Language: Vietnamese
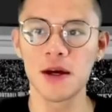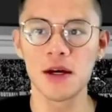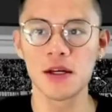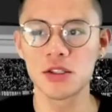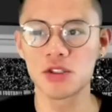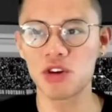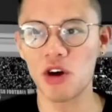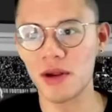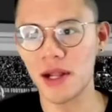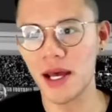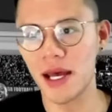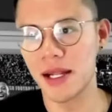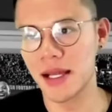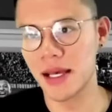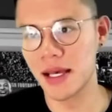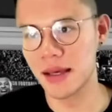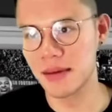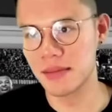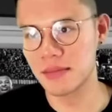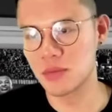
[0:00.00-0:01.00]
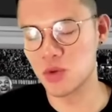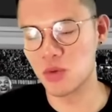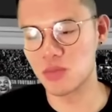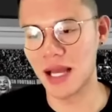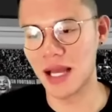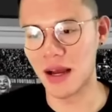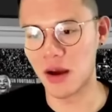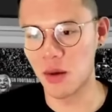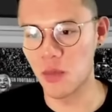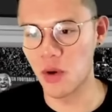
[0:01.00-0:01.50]
Cho nên ấy, chúng
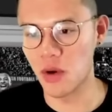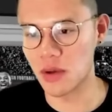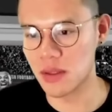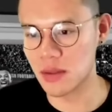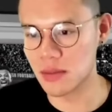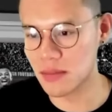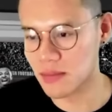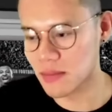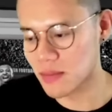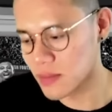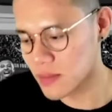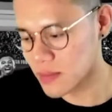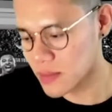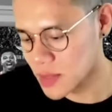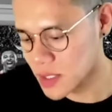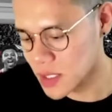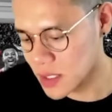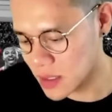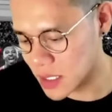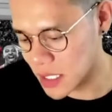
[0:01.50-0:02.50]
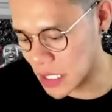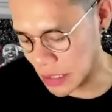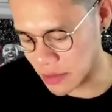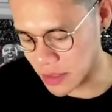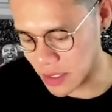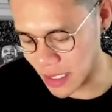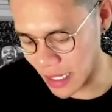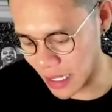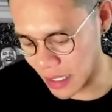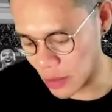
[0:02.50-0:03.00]
ta có một, như kiểu
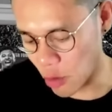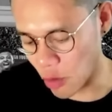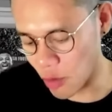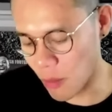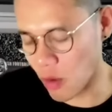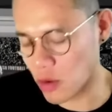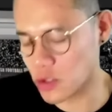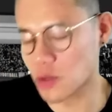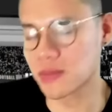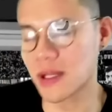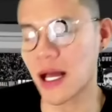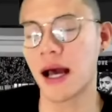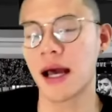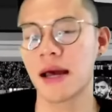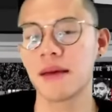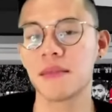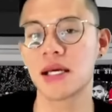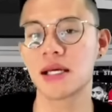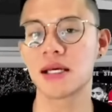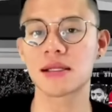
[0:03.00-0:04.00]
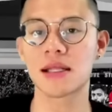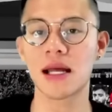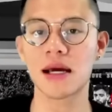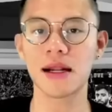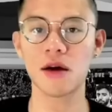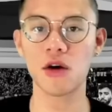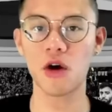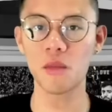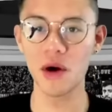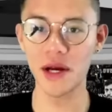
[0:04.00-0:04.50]
như là nội bộ chúng ta ấy, hiện tại
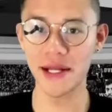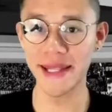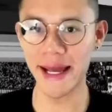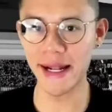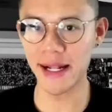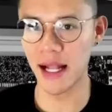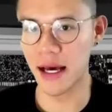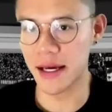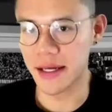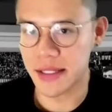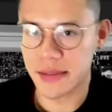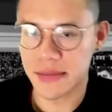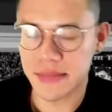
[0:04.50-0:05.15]
đang có một cái deadline.